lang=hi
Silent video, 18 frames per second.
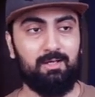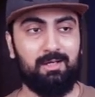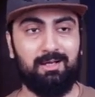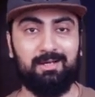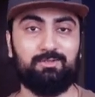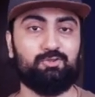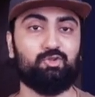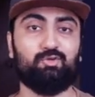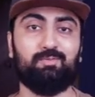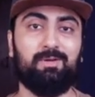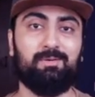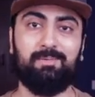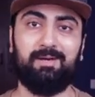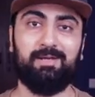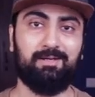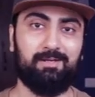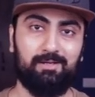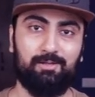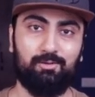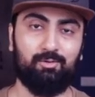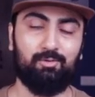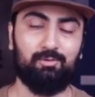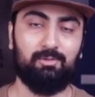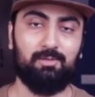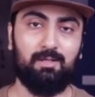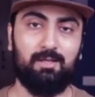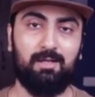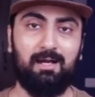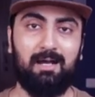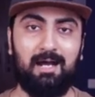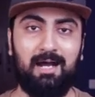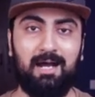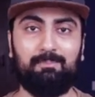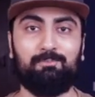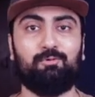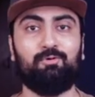हर सुपर को
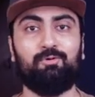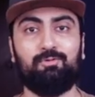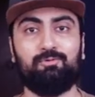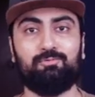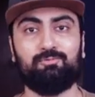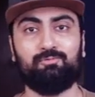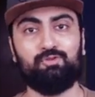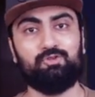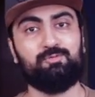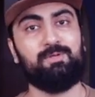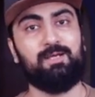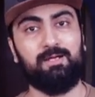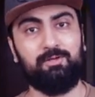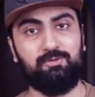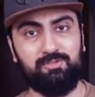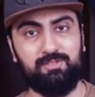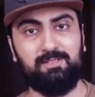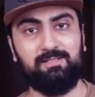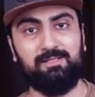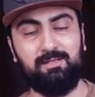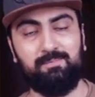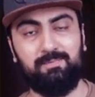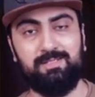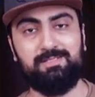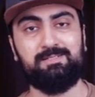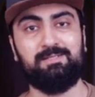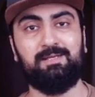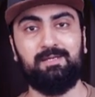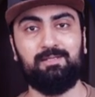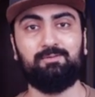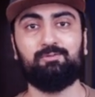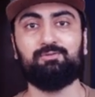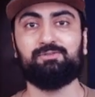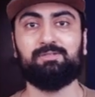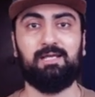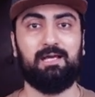आपको कुछ भी अगर उसके अंदर बेचना है
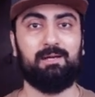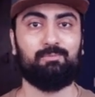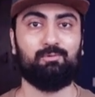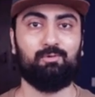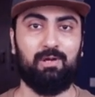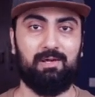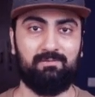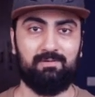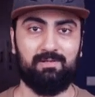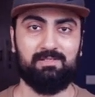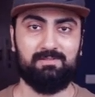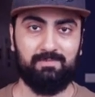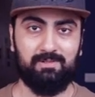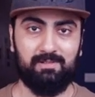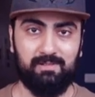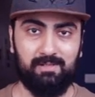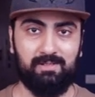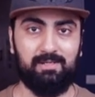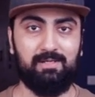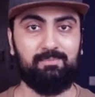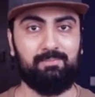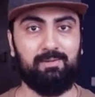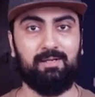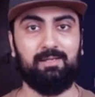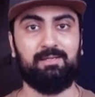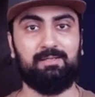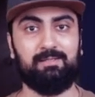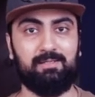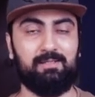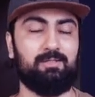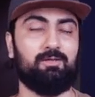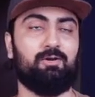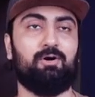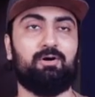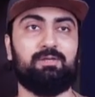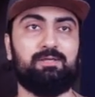तो उसकी आपको एडवर्टीजमेंट करनी पड़ेगी
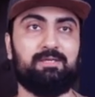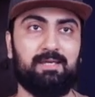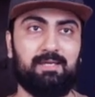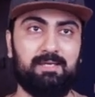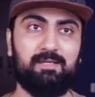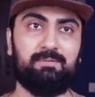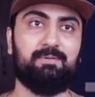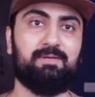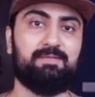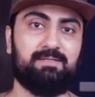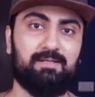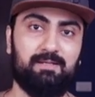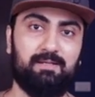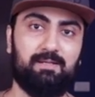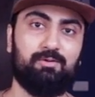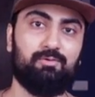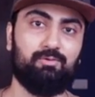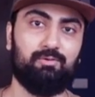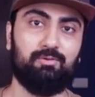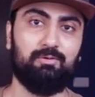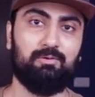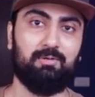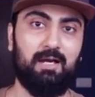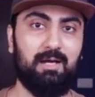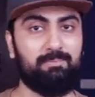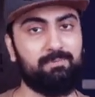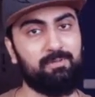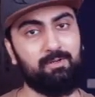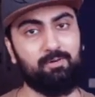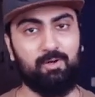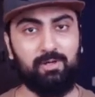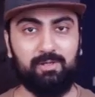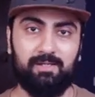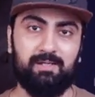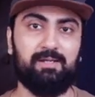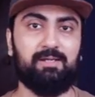और यही बेसिकली रूल आपके
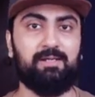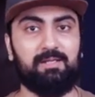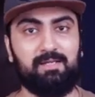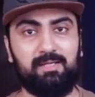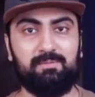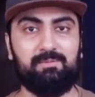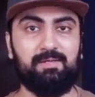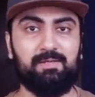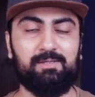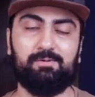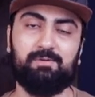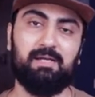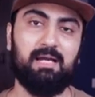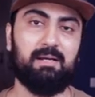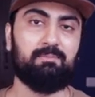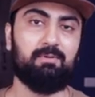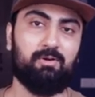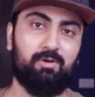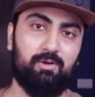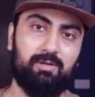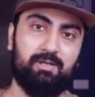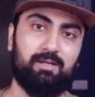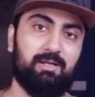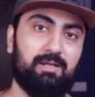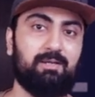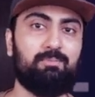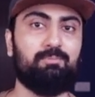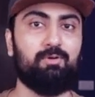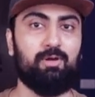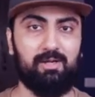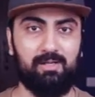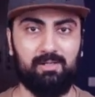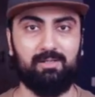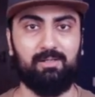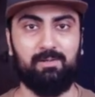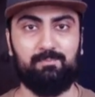कंटेंट के लिए भी है क्योंकि आपका कंटेंट एक
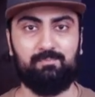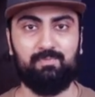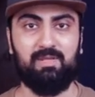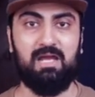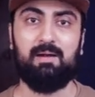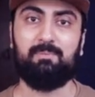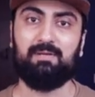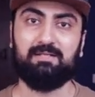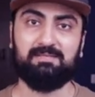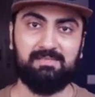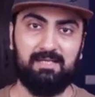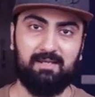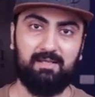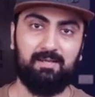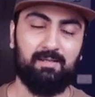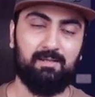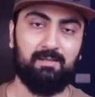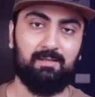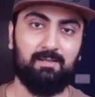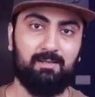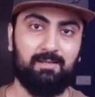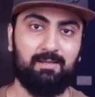प्रोडक्ट है आप एक सेलर हैं